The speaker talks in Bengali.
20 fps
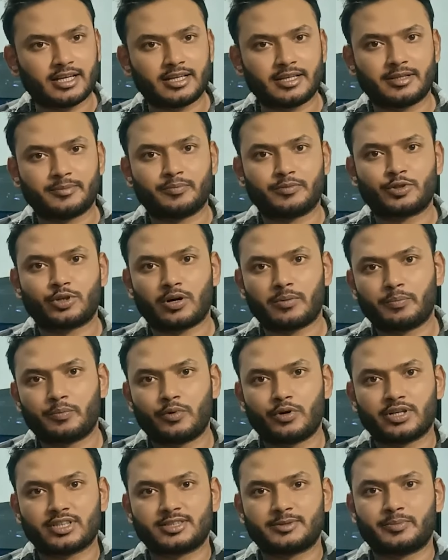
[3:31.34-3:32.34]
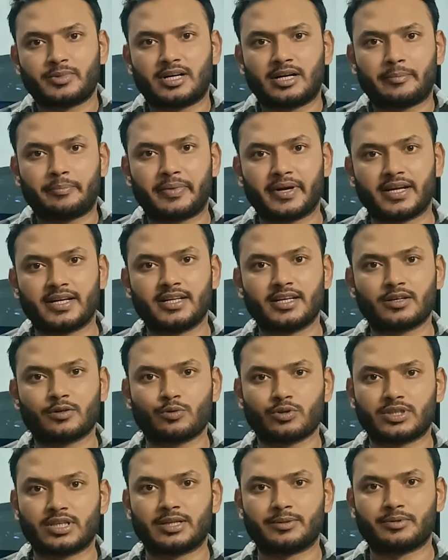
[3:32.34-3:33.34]
এই টপ বক্স বা প্যানিয়ার
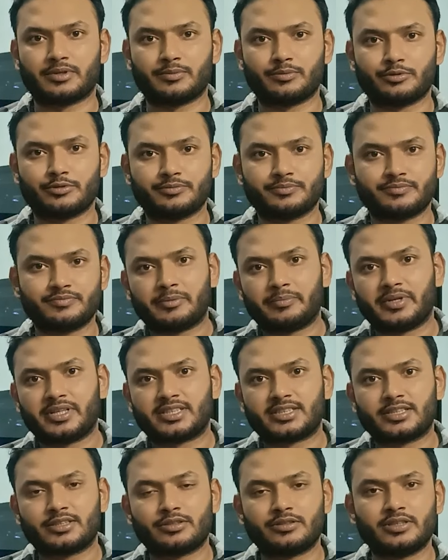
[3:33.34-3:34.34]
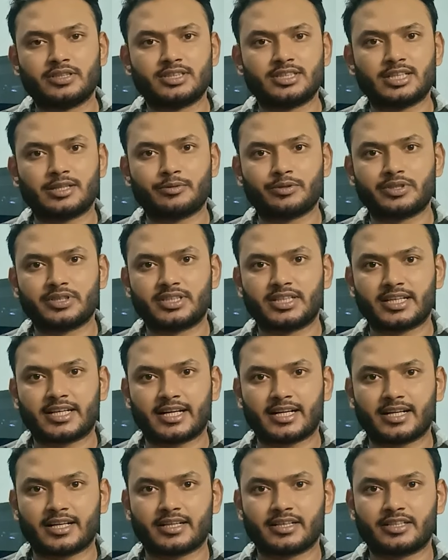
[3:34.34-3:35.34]
কোথায় পাবো আমি বেশ কিছুদিন যাবৎ এটা
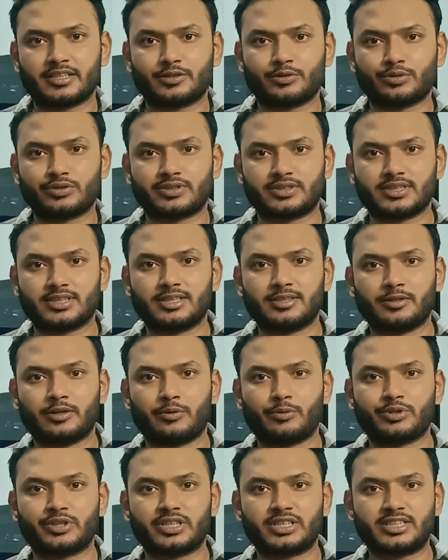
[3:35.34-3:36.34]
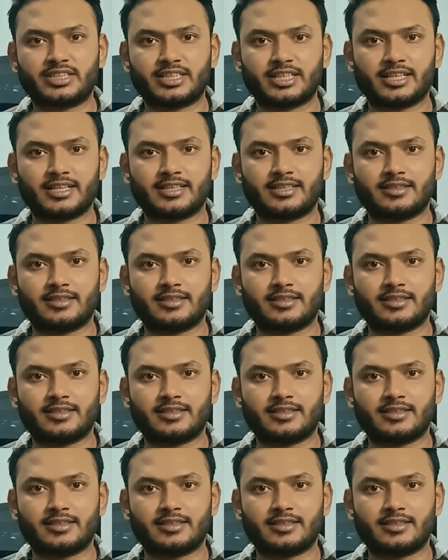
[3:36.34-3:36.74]
ঘাটাঘাটি করছি অবশেষে